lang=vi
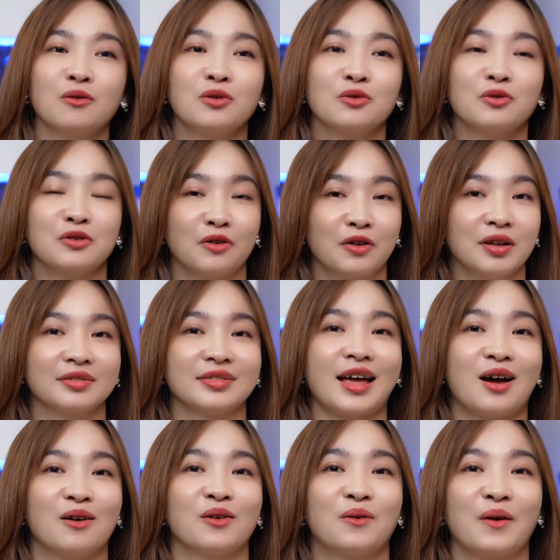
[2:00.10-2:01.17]
luôn luôn nói là
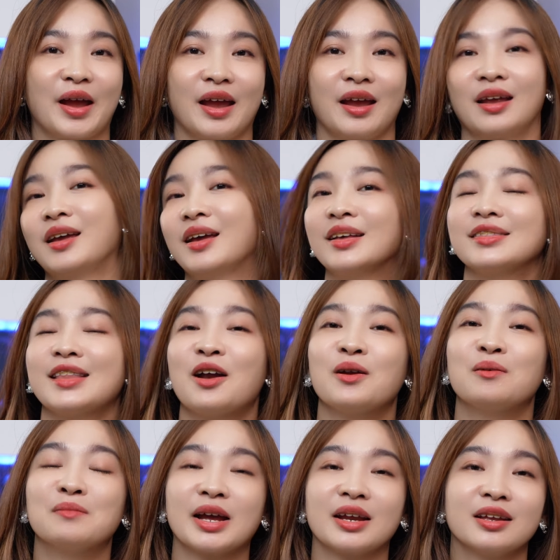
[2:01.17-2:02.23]
tao là khỏe, tao là
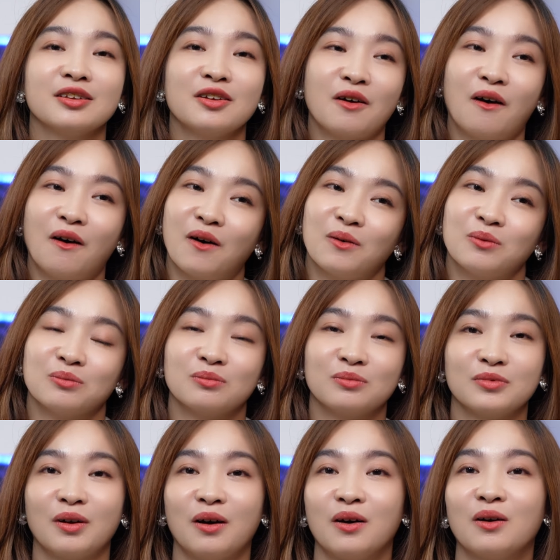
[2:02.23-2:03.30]
mạnh ấy, nên họ
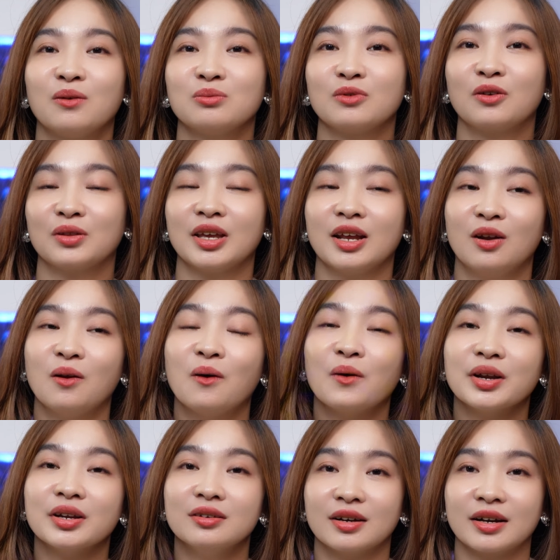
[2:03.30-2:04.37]
không họ không có thể
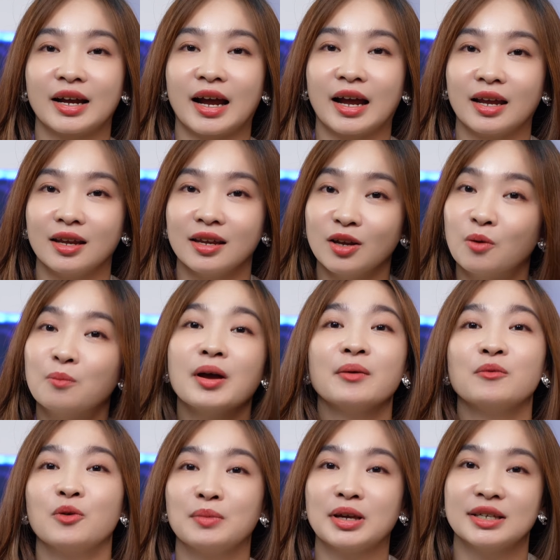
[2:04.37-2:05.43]
lôi được cái yếu
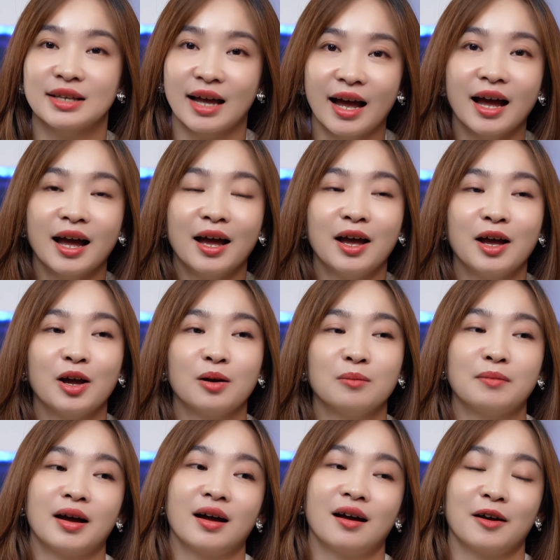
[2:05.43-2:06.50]
mềm của mình ra,
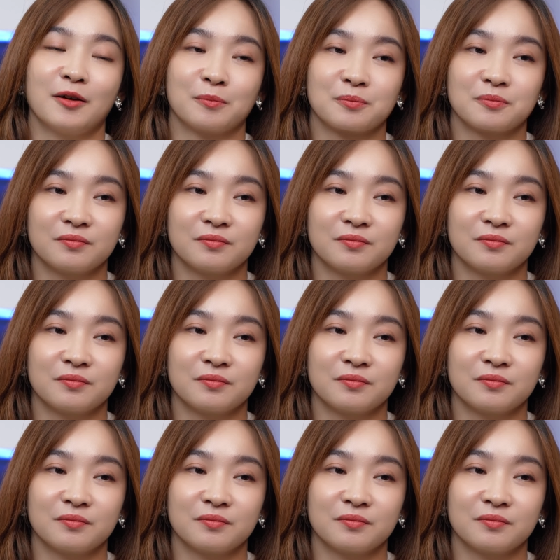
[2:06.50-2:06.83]
mà